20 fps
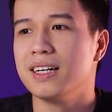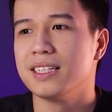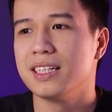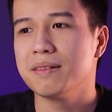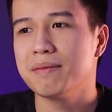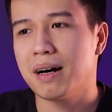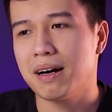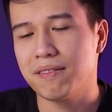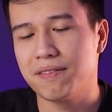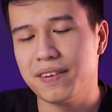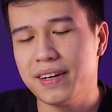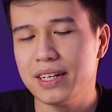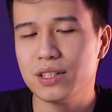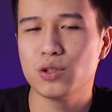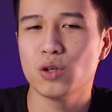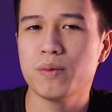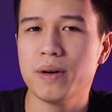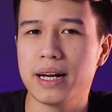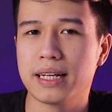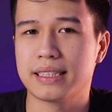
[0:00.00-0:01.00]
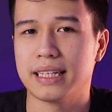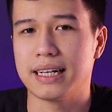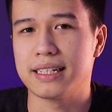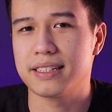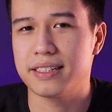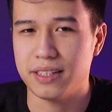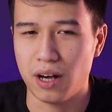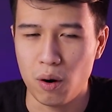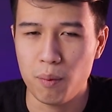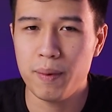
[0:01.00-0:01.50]
Nhưng mà vì zoom lên được
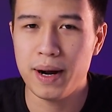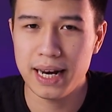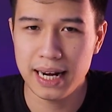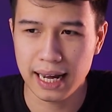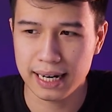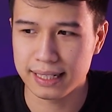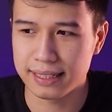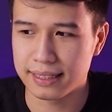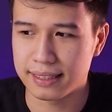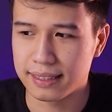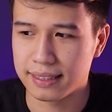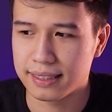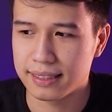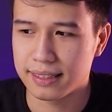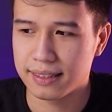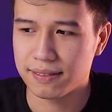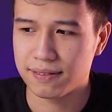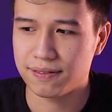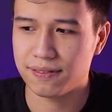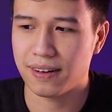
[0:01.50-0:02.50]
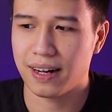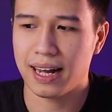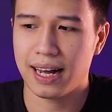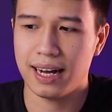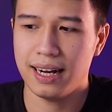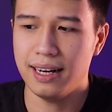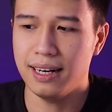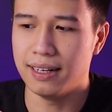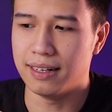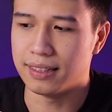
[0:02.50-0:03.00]
tận sáu mươi lần,
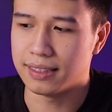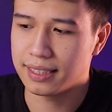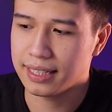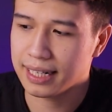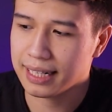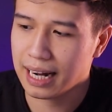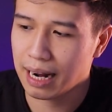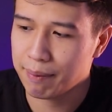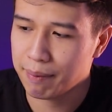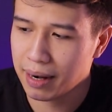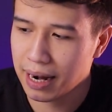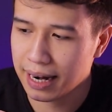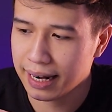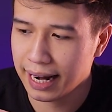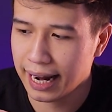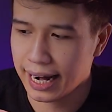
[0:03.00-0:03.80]
và ở trên camera